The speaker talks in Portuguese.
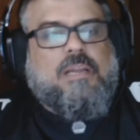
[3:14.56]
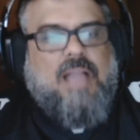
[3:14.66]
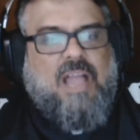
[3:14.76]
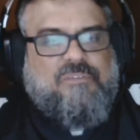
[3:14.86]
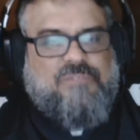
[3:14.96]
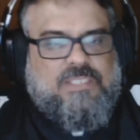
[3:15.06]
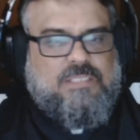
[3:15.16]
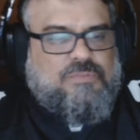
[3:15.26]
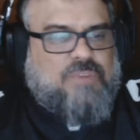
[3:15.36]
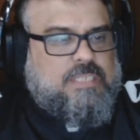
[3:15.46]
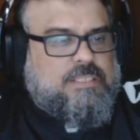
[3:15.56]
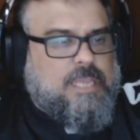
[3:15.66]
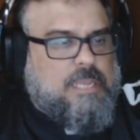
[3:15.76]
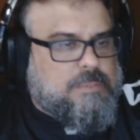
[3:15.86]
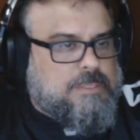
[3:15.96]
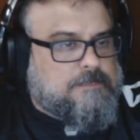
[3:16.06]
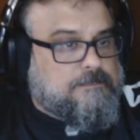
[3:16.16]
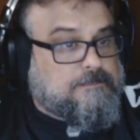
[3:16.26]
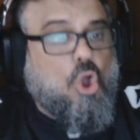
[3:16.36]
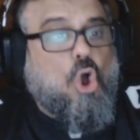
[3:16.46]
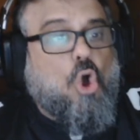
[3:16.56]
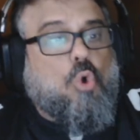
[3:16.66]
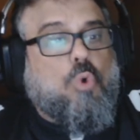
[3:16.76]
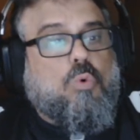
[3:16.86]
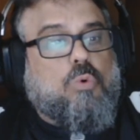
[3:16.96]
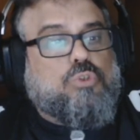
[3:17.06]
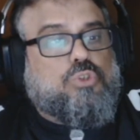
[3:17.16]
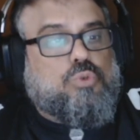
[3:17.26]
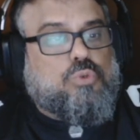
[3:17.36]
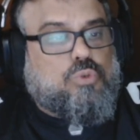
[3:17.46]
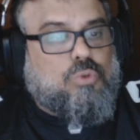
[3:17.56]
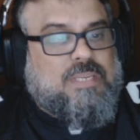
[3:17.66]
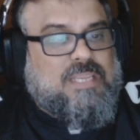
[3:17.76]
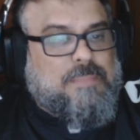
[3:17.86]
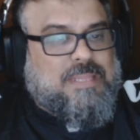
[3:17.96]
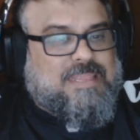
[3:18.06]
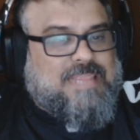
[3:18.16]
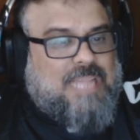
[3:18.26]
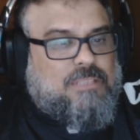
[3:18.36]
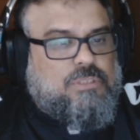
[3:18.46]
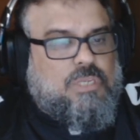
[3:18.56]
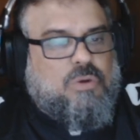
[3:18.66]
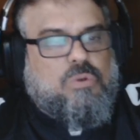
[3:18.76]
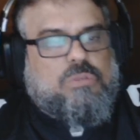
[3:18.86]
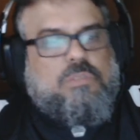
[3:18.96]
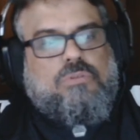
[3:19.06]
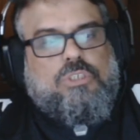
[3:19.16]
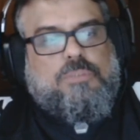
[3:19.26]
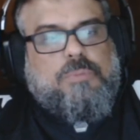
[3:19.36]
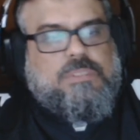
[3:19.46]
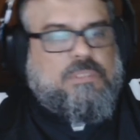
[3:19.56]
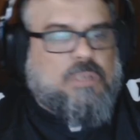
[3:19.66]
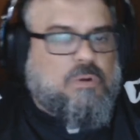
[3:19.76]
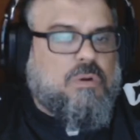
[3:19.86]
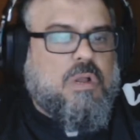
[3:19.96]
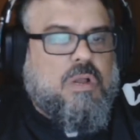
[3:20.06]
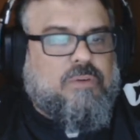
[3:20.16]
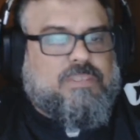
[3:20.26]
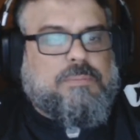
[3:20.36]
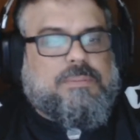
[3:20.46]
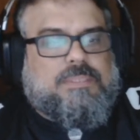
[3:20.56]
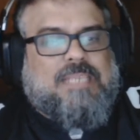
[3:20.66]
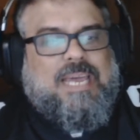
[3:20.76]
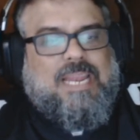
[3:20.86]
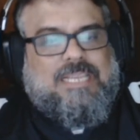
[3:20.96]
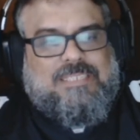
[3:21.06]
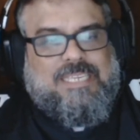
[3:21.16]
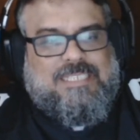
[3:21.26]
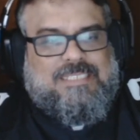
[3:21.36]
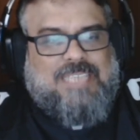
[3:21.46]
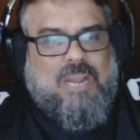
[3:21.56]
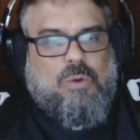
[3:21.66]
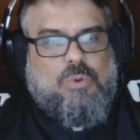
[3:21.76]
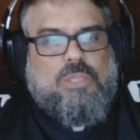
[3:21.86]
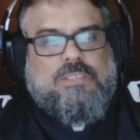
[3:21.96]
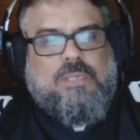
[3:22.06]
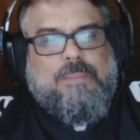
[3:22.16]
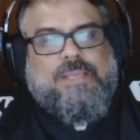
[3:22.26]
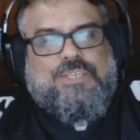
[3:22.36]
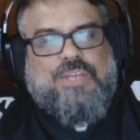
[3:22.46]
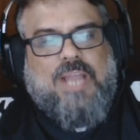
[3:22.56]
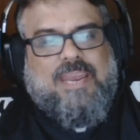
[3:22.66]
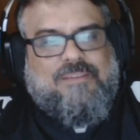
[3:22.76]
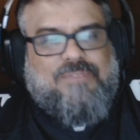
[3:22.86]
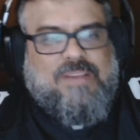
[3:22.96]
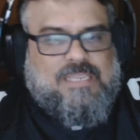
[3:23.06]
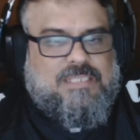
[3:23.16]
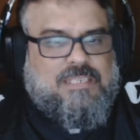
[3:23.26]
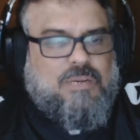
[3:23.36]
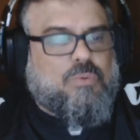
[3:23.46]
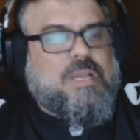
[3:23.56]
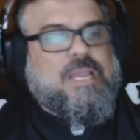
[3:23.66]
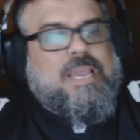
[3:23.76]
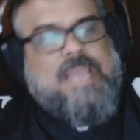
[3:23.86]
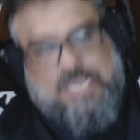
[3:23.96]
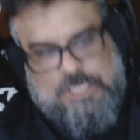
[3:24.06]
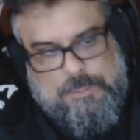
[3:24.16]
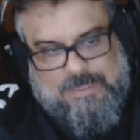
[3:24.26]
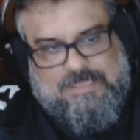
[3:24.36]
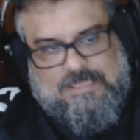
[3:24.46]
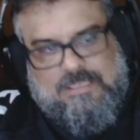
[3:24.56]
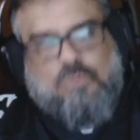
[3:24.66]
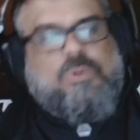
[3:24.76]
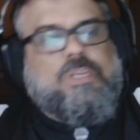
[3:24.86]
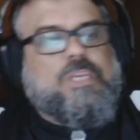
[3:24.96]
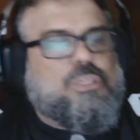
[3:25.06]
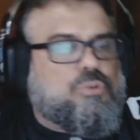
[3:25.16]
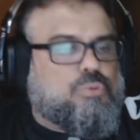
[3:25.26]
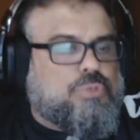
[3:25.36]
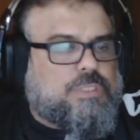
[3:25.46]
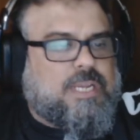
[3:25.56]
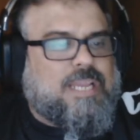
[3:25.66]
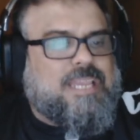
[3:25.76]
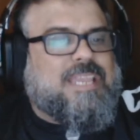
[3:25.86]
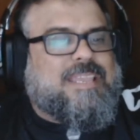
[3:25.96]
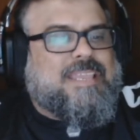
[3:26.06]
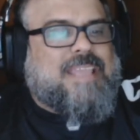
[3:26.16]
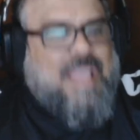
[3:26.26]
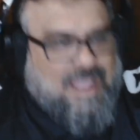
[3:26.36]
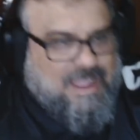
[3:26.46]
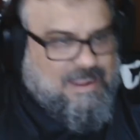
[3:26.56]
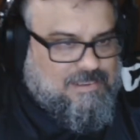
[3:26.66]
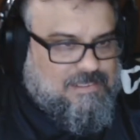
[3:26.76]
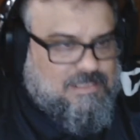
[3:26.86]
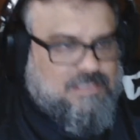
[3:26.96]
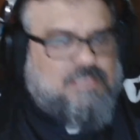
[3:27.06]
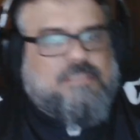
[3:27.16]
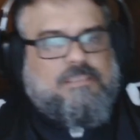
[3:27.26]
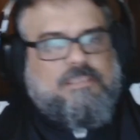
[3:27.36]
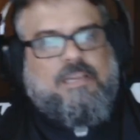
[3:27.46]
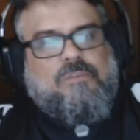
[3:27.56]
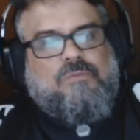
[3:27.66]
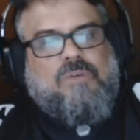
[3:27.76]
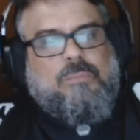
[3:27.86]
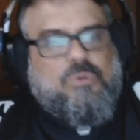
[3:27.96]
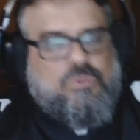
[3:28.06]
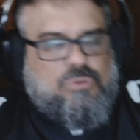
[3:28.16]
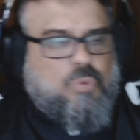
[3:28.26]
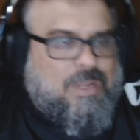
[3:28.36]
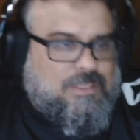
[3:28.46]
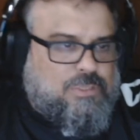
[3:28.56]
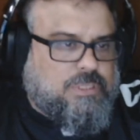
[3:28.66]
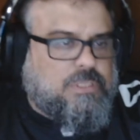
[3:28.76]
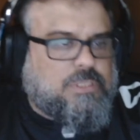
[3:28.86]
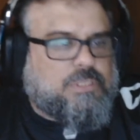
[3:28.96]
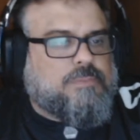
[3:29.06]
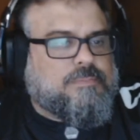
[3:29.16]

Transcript: a Fantasy Flight Games, com um conjunto limitado de recursos à sua disposição. Você precisará gerenciar cuidadosamente a navegação, expansão, indústria e guerra, né? o famoso 4x.